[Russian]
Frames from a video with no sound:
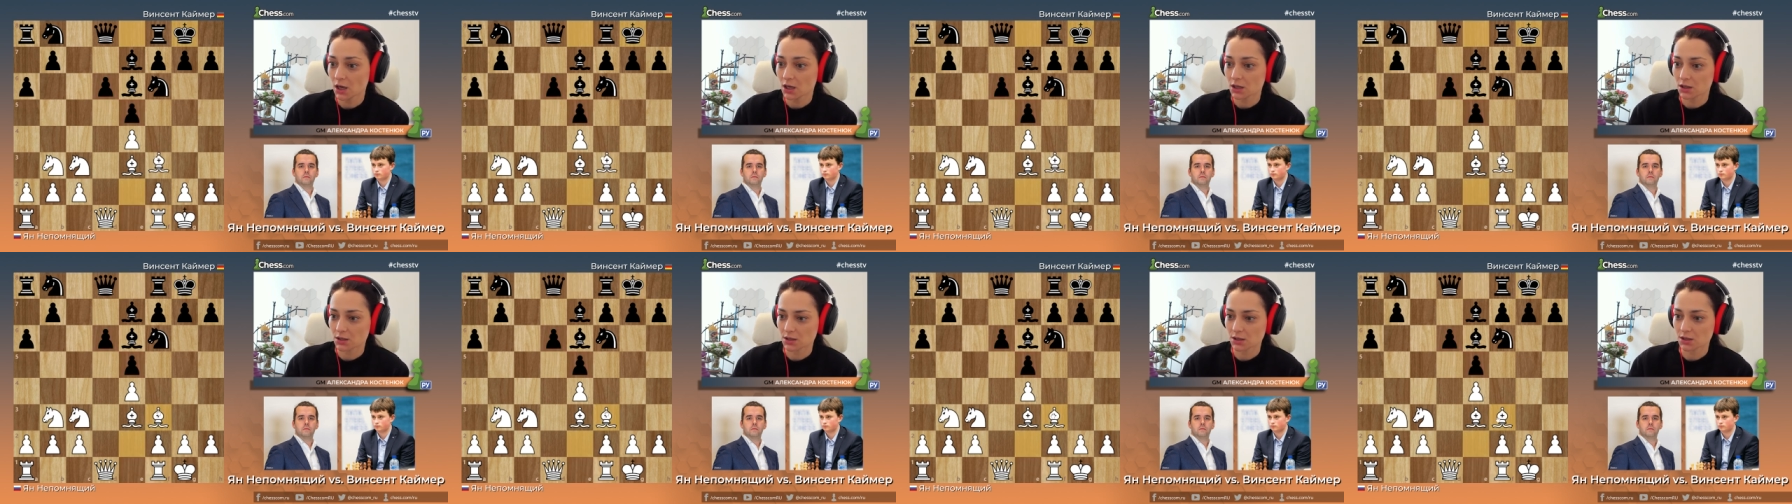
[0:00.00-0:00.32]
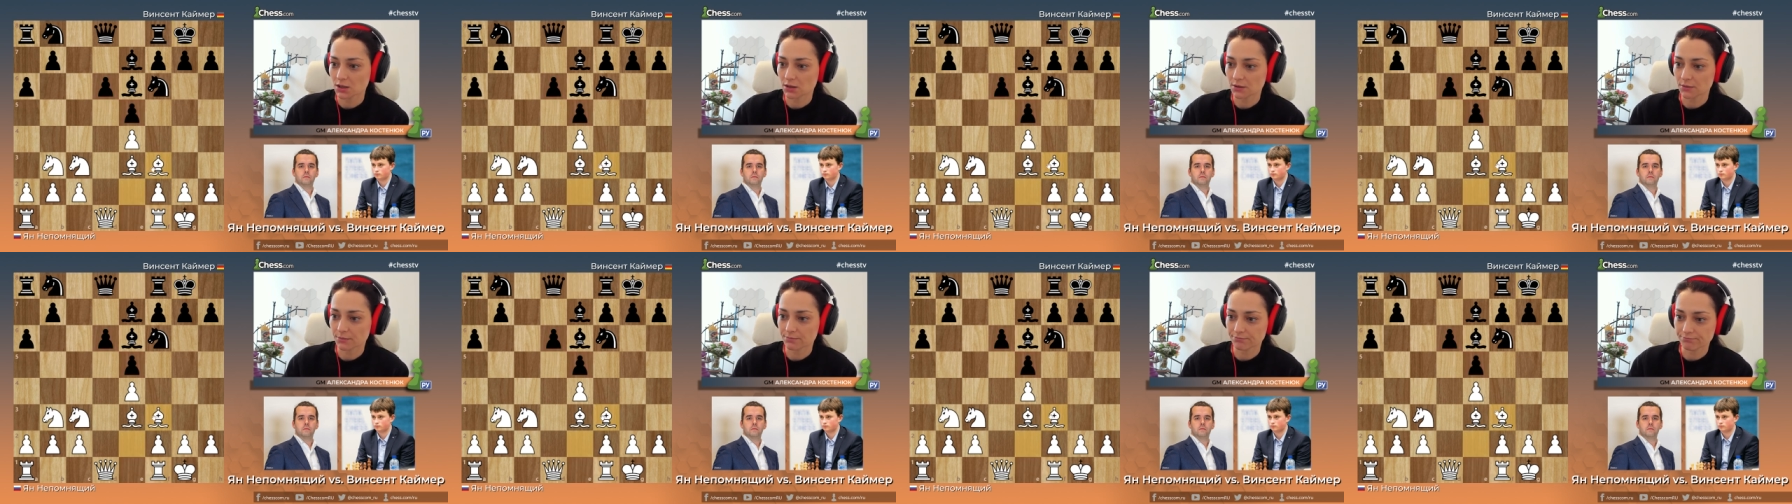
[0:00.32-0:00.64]

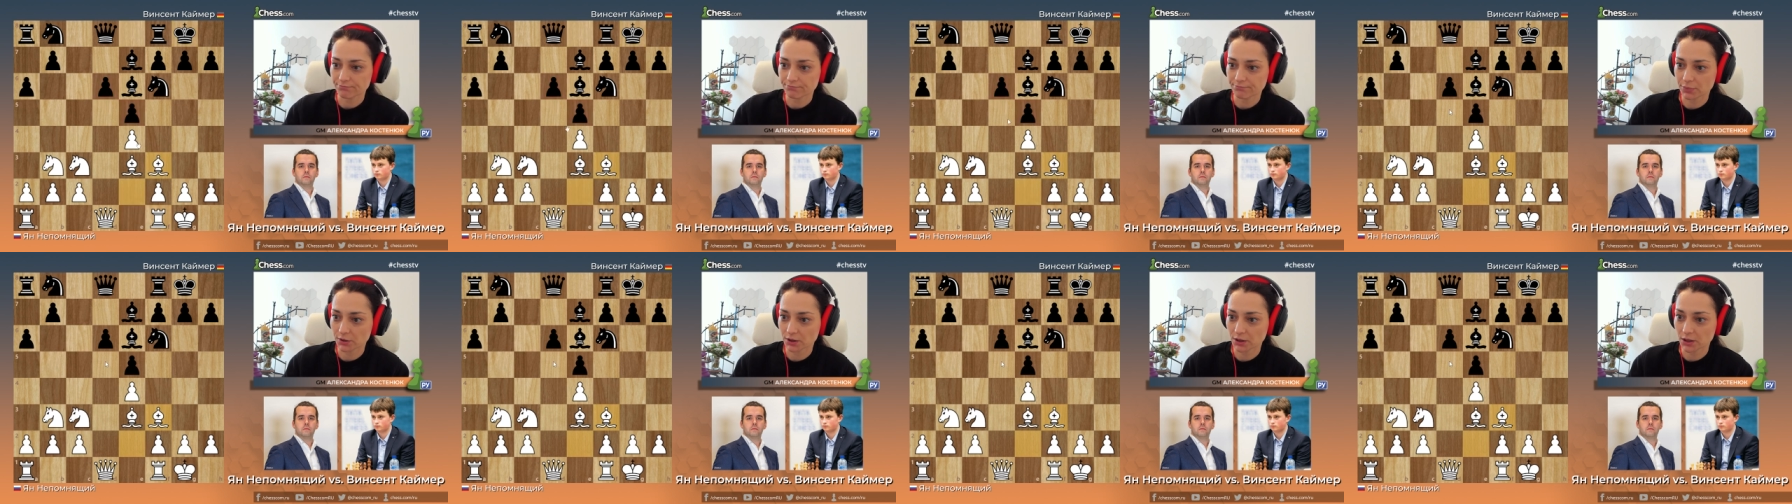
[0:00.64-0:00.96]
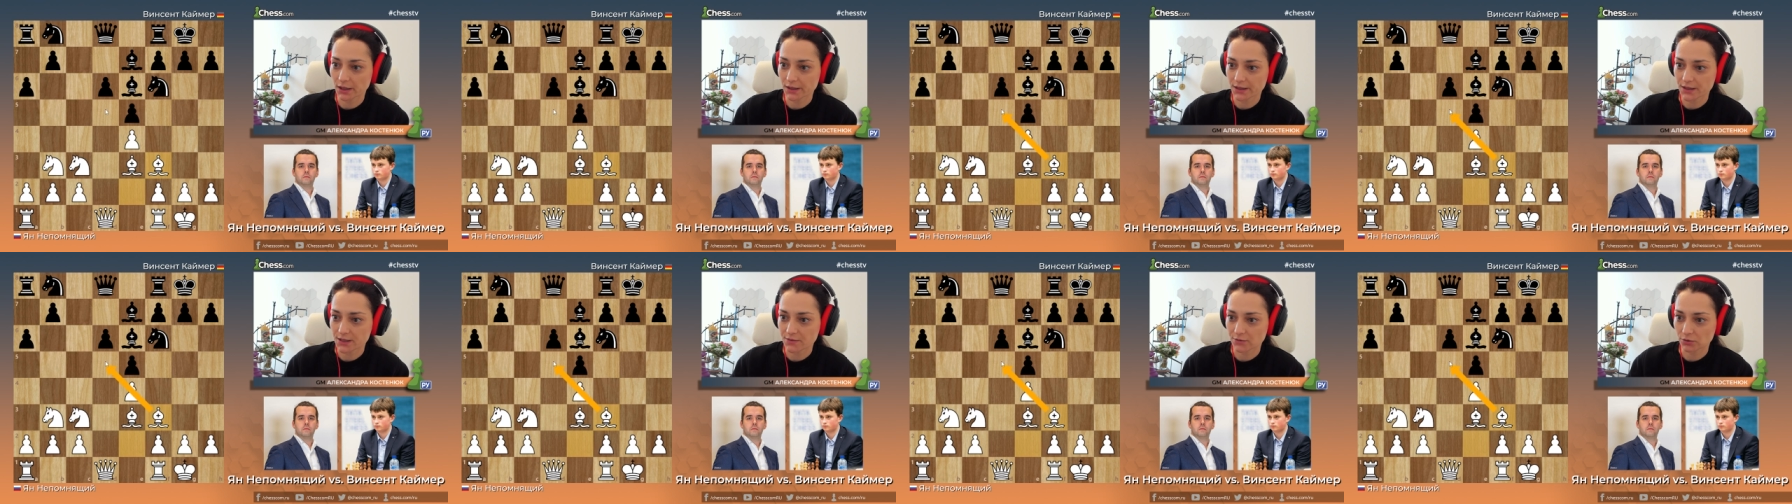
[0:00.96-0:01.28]
где-то
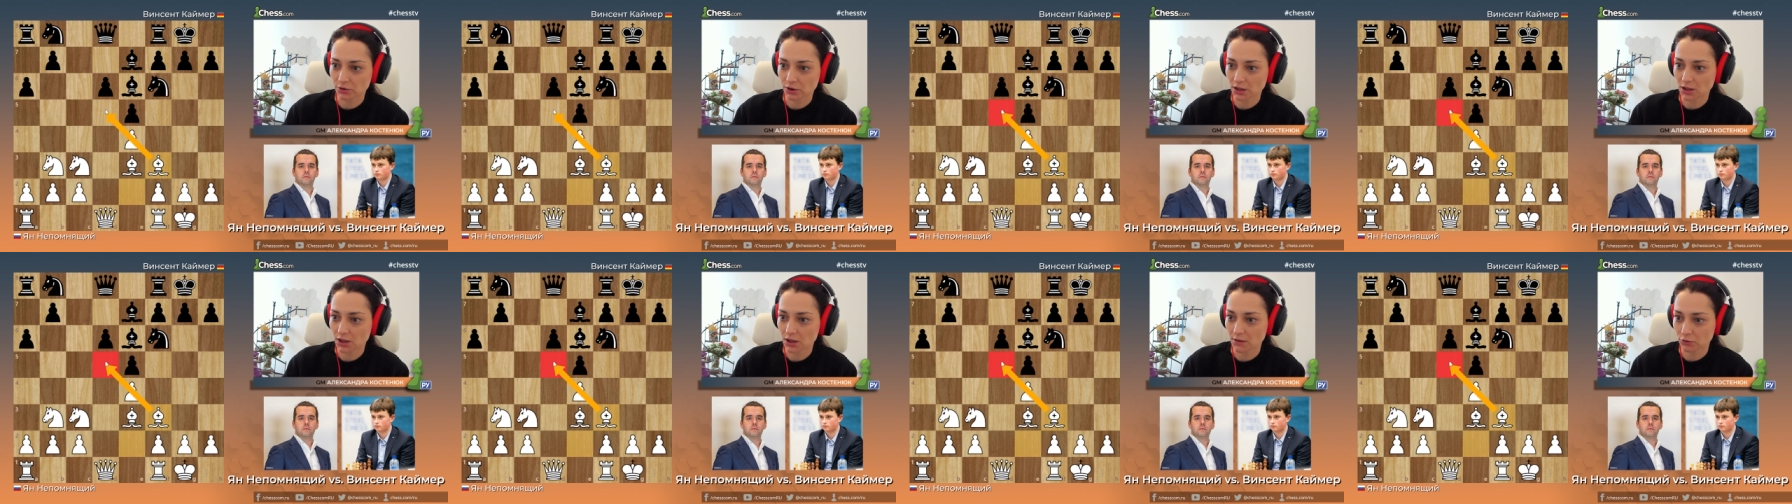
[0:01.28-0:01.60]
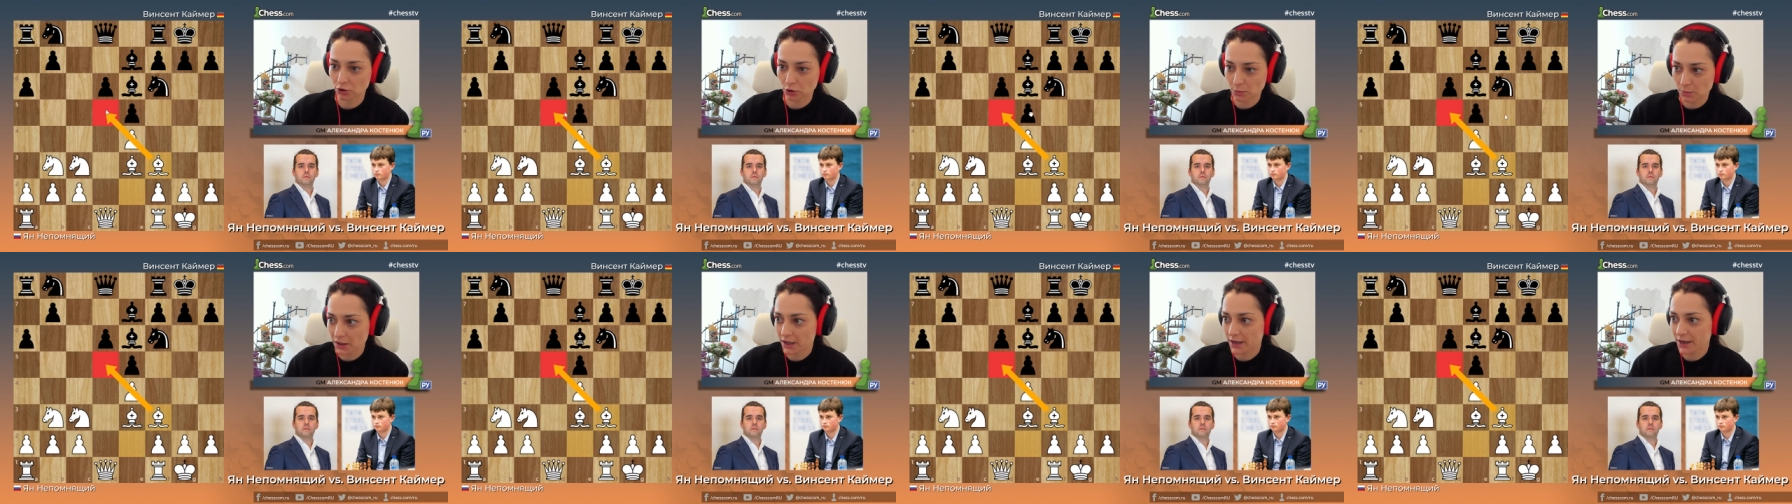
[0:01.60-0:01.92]
пытались вот таким
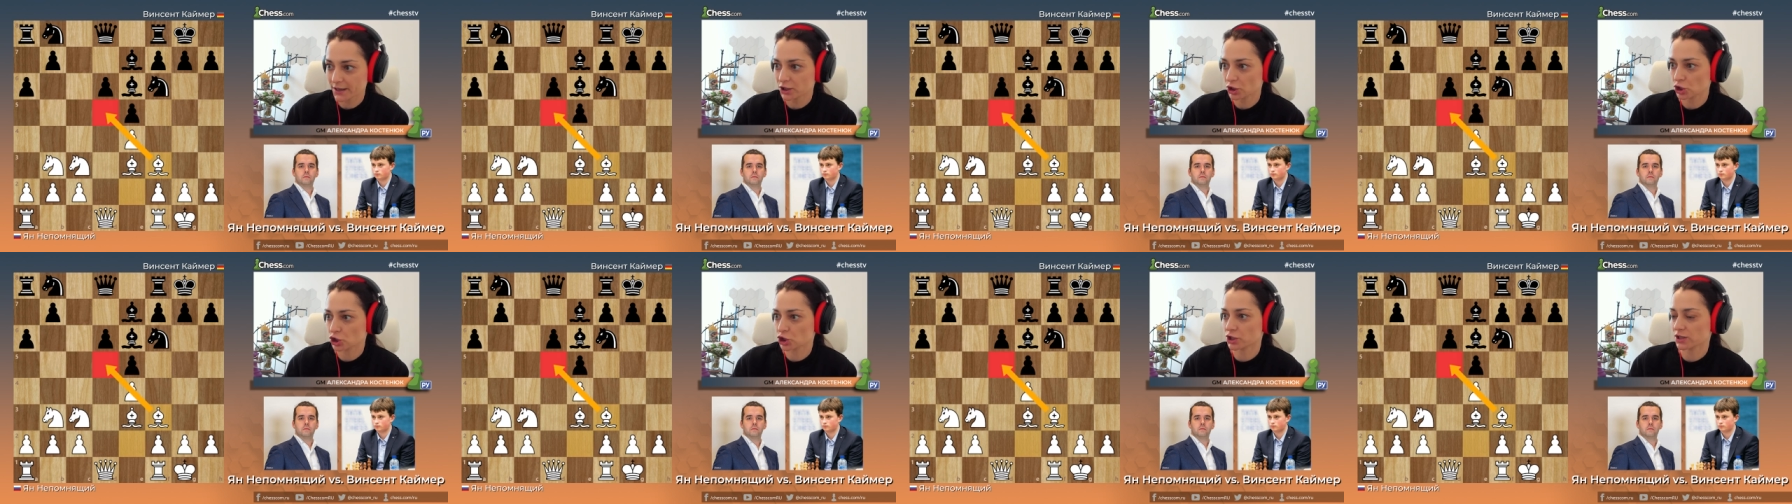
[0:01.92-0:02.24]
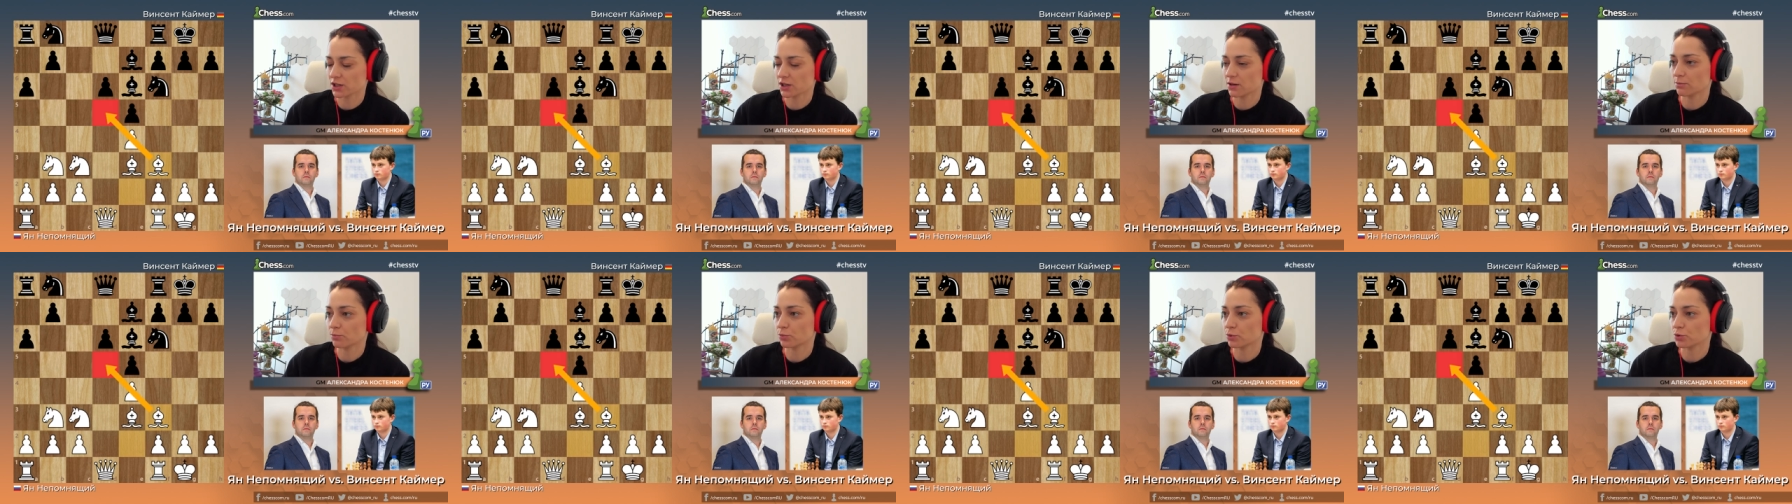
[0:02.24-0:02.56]
вот
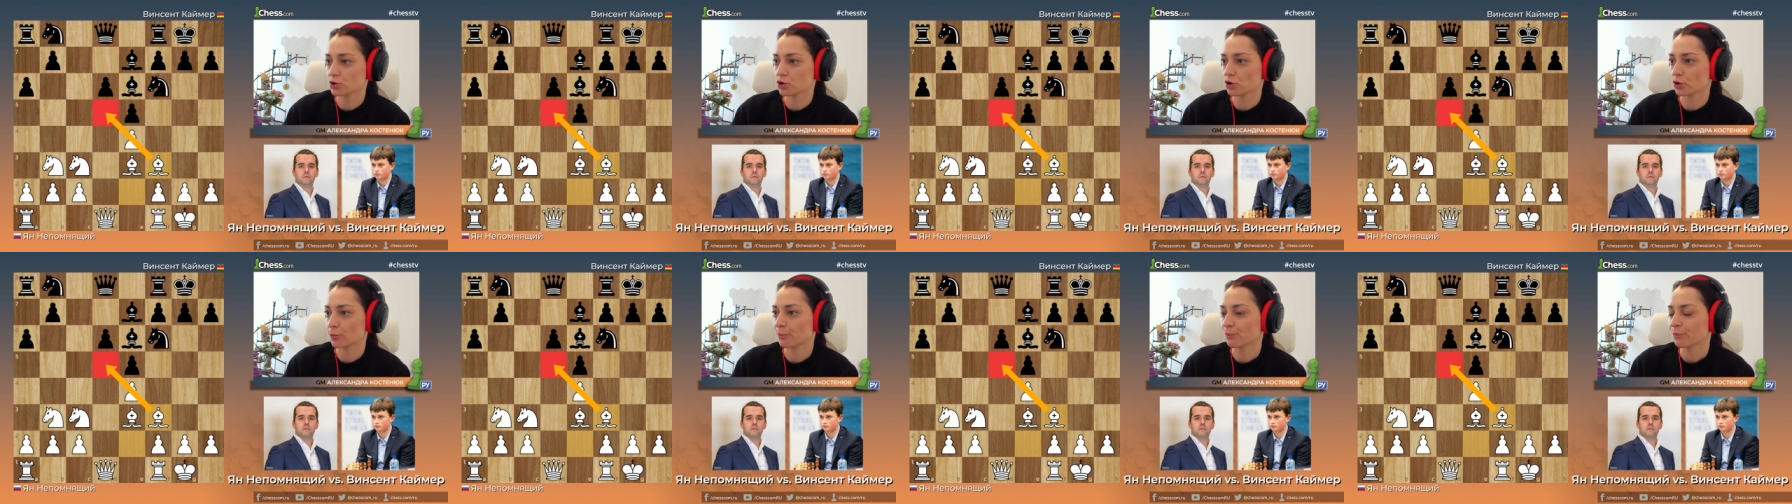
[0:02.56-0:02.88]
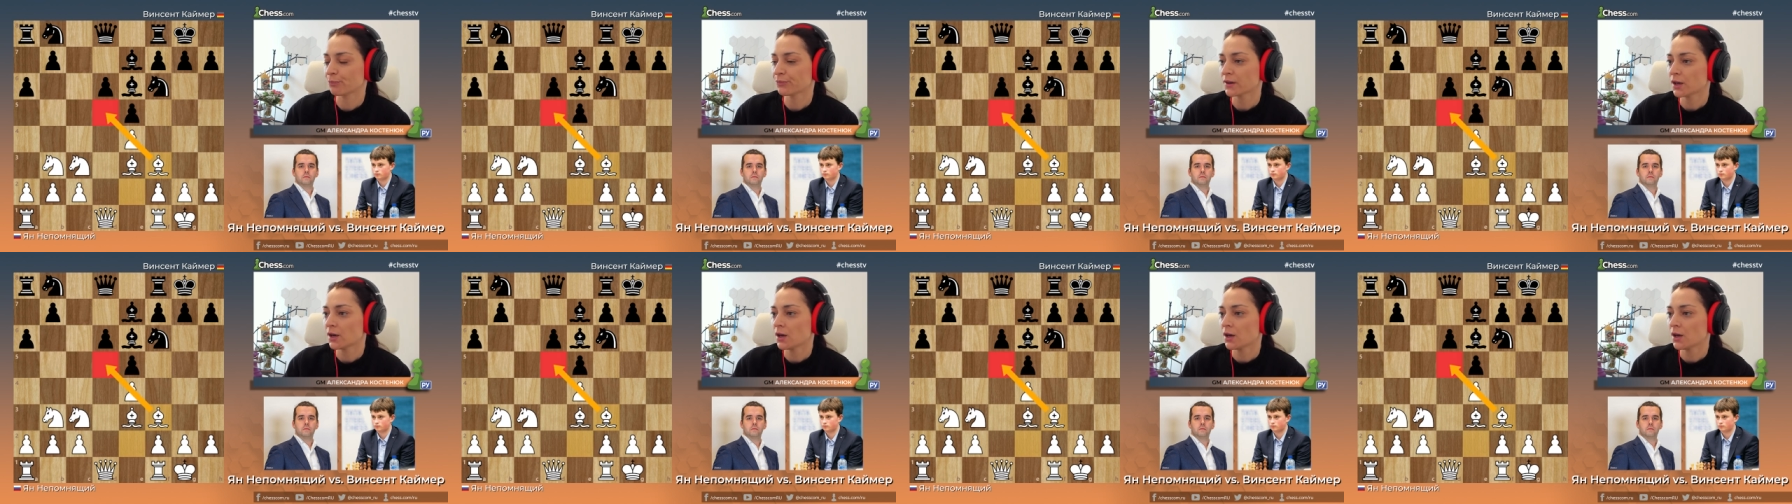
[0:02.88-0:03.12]
механическим путем